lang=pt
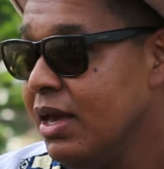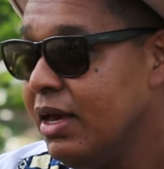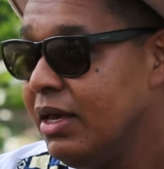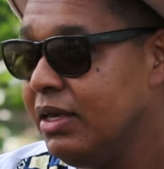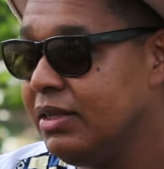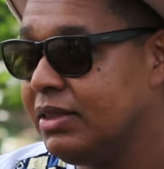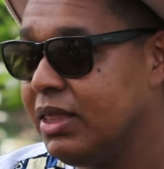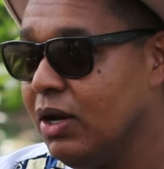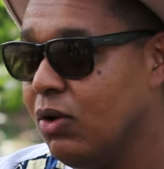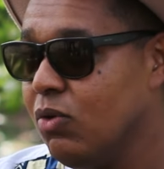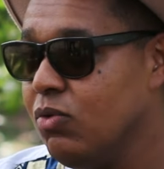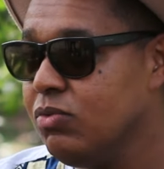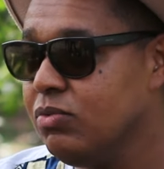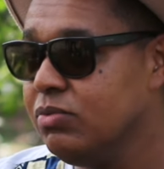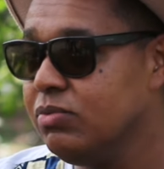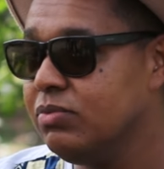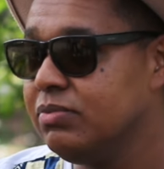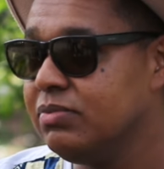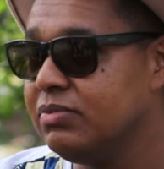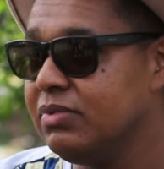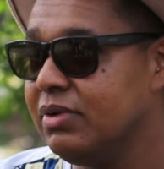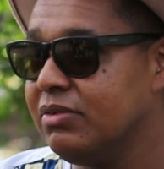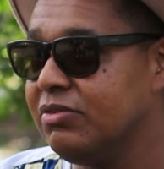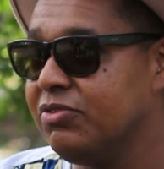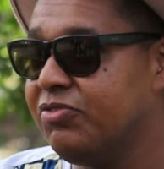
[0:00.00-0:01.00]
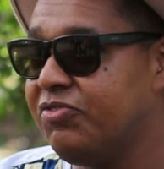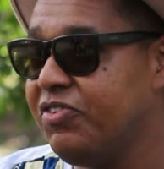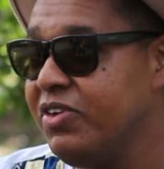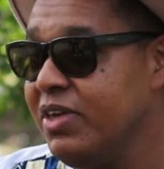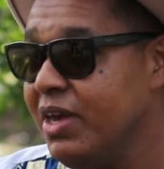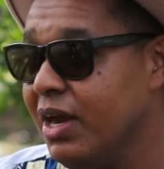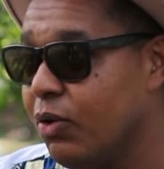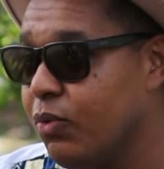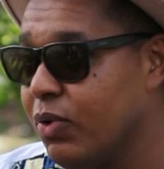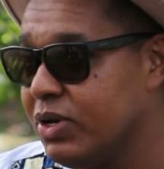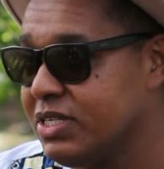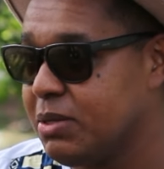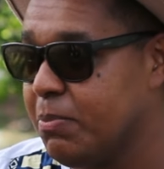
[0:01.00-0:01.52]
Então,
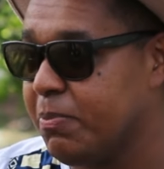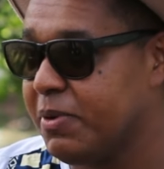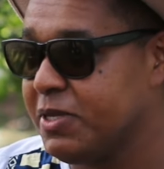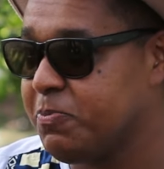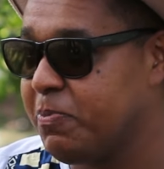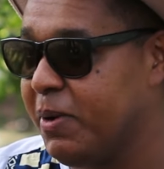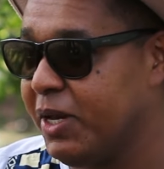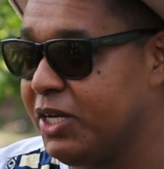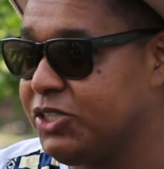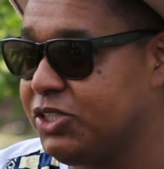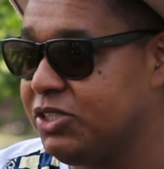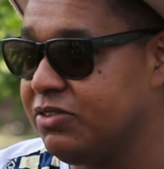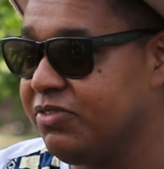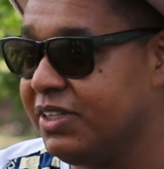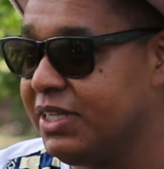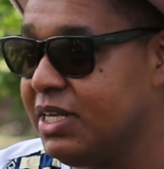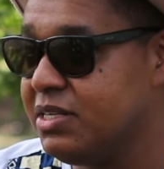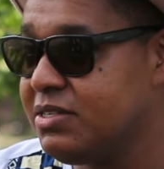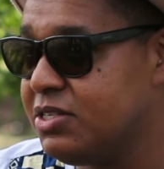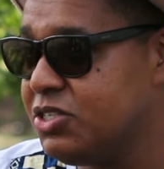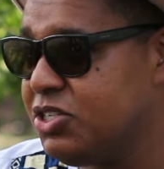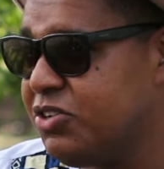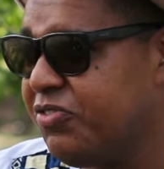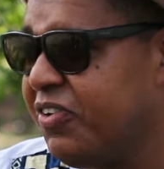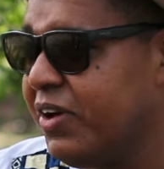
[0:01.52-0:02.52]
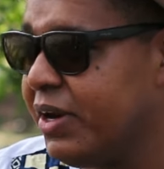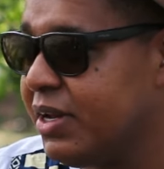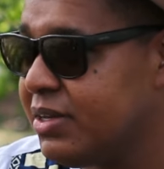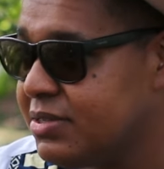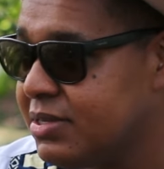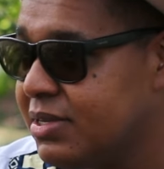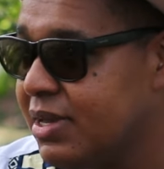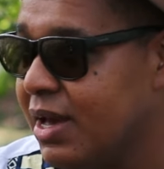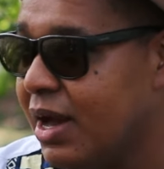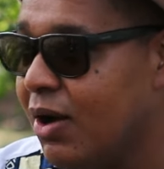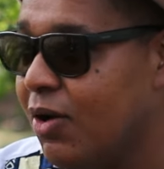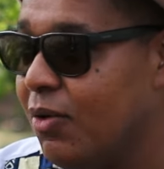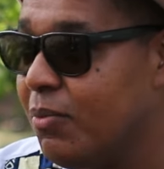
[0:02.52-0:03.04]
vinha com essa perspectiva desse
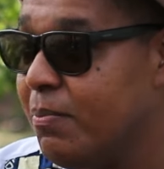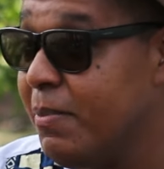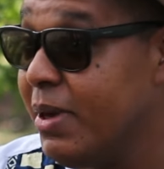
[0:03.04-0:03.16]
diferencial,